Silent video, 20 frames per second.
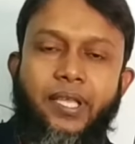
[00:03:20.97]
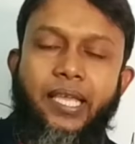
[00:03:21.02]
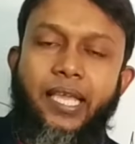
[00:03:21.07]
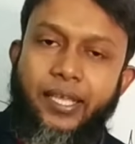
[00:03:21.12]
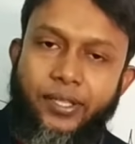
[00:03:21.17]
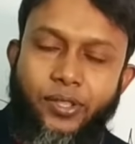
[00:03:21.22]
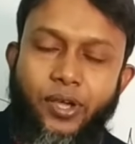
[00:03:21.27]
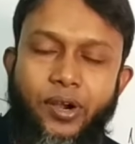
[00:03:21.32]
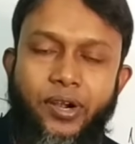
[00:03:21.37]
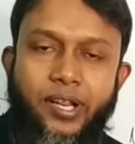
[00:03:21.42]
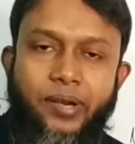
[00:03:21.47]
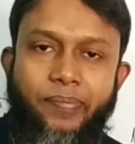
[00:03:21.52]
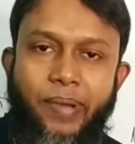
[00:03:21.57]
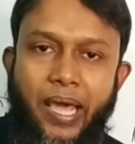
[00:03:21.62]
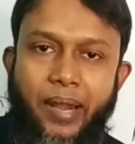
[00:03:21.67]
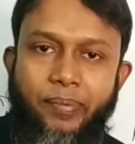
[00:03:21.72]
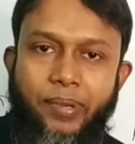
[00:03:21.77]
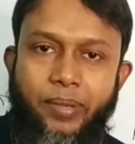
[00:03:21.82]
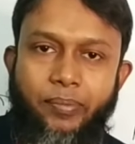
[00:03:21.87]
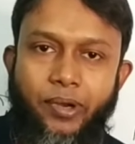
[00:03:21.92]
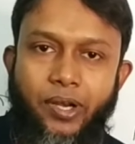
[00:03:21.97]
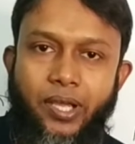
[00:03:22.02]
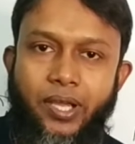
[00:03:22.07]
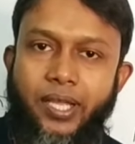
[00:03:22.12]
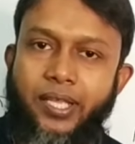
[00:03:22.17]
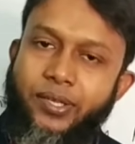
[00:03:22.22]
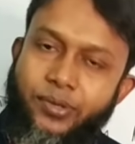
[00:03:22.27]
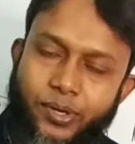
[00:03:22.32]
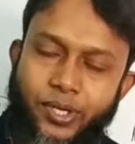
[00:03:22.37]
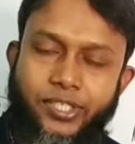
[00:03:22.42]
এই ধরনের ভার্বকে বলা
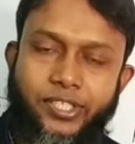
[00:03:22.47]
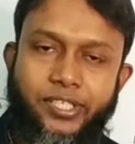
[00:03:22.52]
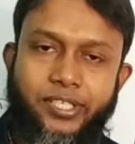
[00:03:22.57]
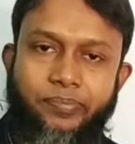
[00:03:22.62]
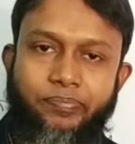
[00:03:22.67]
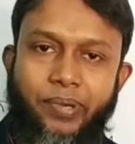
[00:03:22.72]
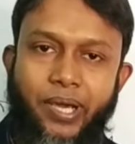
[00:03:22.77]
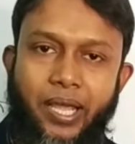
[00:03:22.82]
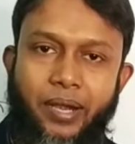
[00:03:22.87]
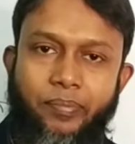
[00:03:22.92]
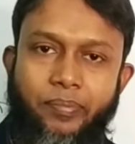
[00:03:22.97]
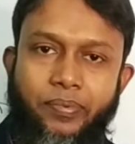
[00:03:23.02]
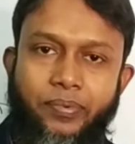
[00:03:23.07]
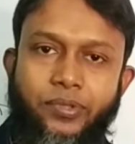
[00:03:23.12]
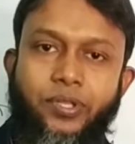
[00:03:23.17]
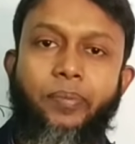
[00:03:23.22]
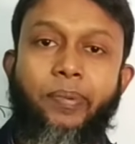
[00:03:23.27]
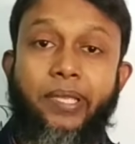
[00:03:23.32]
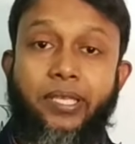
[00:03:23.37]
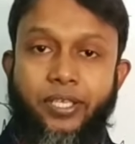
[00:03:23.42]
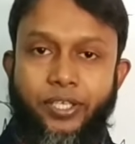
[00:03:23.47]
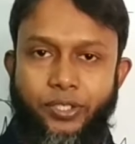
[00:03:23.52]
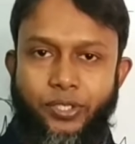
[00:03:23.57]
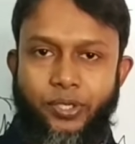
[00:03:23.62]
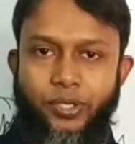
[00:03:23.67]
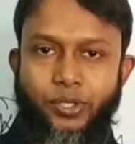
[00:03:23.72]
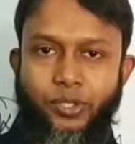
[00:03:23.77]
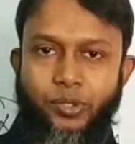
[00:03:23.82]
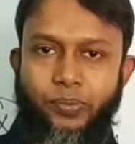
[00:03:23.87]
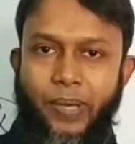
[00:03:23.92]
হয় পজিটিভ ভার্ব তবে কিছু
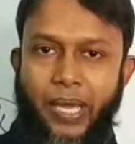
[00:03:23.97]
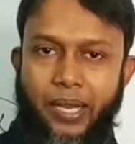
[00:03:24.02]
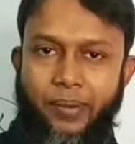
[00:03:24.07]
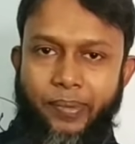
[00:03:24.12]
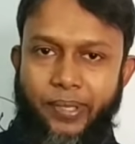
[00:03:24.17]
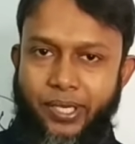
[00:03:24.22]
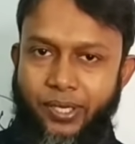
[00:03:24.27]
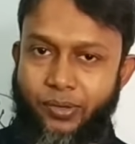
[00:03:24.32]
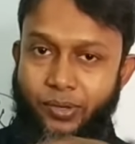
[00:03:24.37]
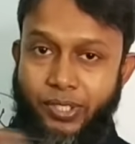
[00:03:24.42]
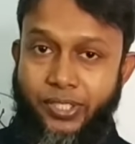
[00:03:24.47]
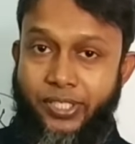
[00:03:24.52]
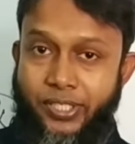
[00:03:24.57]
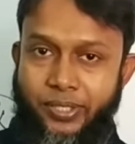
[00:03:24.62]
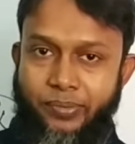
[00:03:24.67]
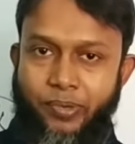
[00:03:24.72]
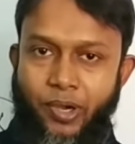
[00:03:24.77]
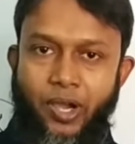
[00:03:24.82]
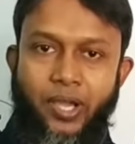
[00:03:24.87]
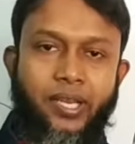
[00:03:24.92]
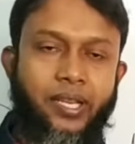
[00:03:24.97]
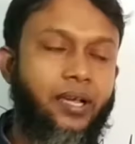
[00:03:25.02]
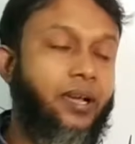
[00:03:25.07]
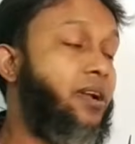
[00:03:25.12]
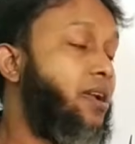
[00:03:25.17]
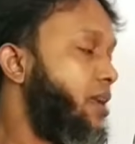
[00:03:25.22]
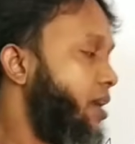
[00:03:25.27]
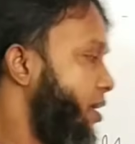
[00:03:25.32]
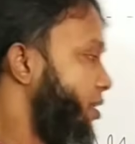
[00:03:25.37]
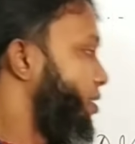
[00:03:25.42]
কিছু ভার্বের পজিটিভ হয় না
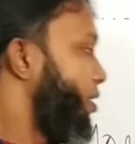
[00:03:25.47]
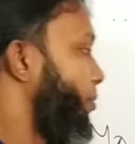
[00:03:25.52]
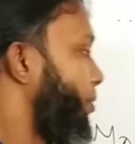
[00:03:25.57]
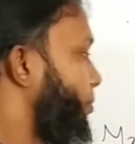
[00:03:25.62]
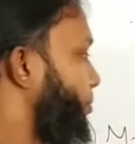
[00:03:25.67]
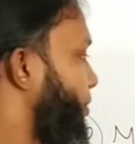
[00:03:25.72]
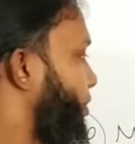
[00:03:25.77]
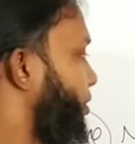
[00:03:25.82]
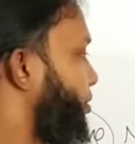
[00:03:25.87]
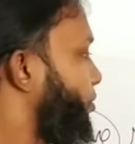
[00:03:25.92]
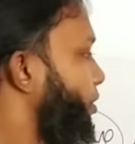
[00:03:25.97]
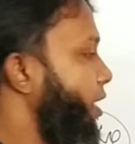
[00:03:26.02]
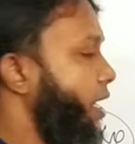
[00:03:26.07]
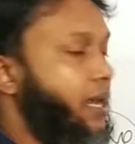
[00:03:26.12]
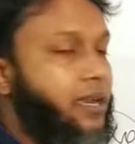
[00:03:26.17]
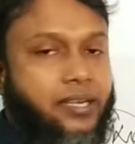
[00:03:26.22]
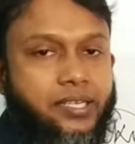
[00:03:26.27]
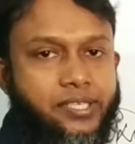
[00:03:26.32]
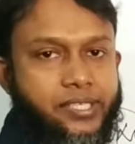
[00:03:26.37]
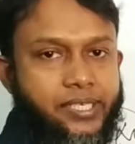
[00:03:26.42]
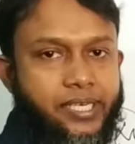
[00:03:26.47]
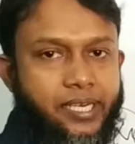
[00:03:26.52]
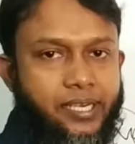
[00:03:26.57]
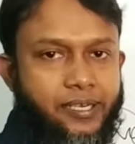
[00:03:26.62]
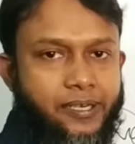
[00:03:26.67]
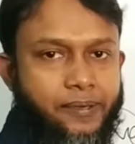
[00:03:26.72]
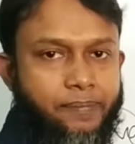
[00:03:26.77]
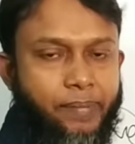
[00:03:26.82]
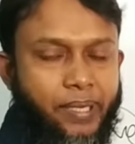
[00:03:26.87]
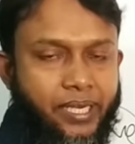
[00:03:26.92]
যেমন বিশেষ করে আন্ডারস্ট্যান্ড
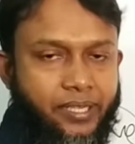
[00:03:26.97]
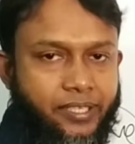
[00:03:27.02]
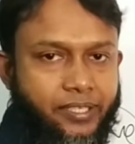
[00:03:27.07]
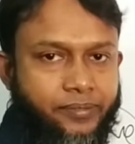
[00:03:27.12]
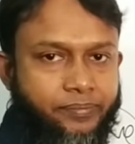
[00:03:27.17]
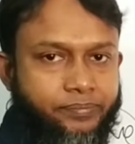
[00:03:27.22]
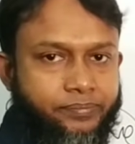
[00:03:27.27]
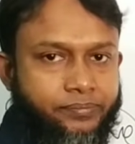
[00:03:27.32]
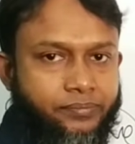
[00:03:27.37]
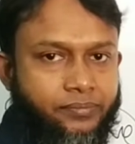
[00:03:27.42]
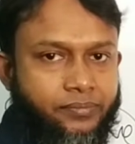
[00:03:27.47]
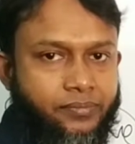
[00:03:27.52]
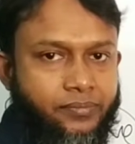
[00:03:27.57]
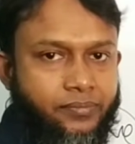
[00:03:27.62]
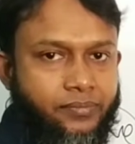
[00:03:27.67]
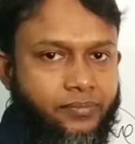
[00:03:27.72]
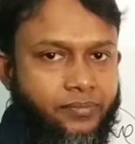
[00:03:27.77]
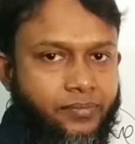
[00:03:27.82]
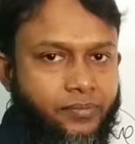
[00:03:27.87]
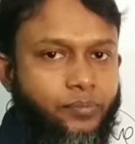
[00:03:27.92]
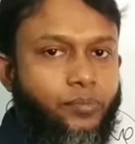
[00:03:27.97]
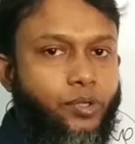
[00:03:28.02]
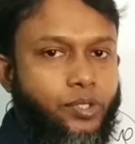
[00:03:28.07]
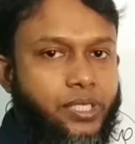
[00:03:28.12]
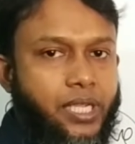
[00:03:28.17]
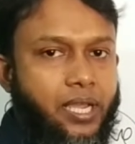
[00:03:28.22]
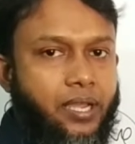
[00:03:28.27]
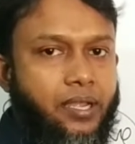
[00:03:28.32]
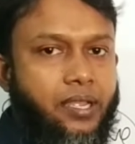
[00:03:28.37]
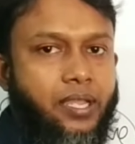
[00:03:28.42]
মানে কি
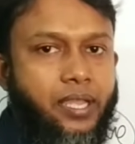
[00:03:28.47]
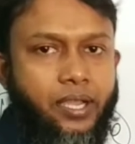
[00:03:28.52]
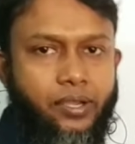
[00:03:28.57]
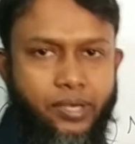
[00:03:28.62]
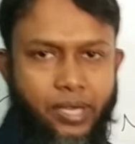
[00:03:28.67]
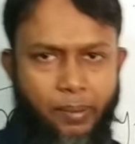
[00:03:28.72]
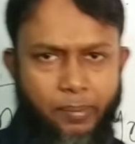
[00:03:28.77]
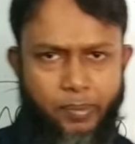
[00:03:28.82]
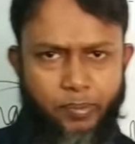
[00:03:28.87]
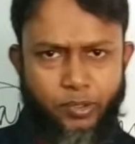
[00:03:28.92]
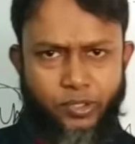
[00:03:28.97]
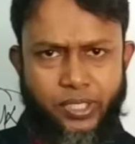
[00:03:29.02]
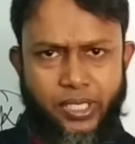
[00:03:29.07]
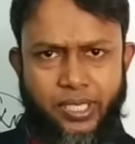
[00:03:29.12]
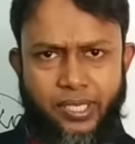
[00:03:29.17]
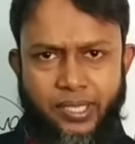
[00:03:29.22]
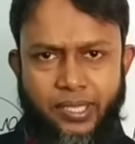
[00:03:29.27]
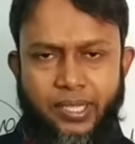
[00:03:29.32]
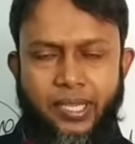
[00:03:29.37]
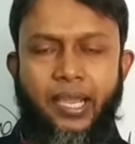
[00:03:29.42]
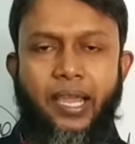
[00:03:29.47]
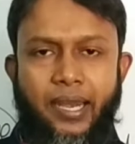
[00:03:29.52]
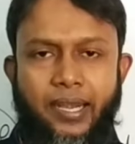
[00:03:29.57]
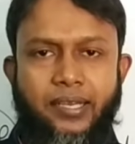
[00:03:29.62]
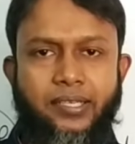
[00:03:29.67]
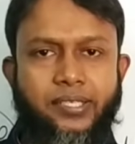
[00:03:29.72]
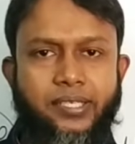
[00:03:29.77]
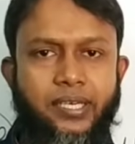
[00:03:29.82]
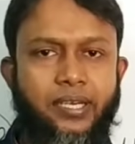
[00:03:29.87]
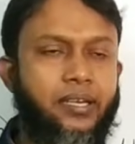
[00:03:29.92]
বোঝা এখন আমি বুঝি আই
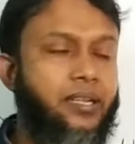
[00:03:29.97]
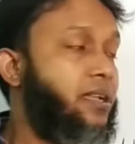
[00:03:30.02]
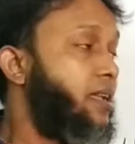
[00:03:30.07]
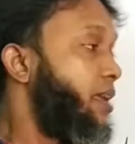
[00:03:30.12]
আন্ডারস্ট্যান্ড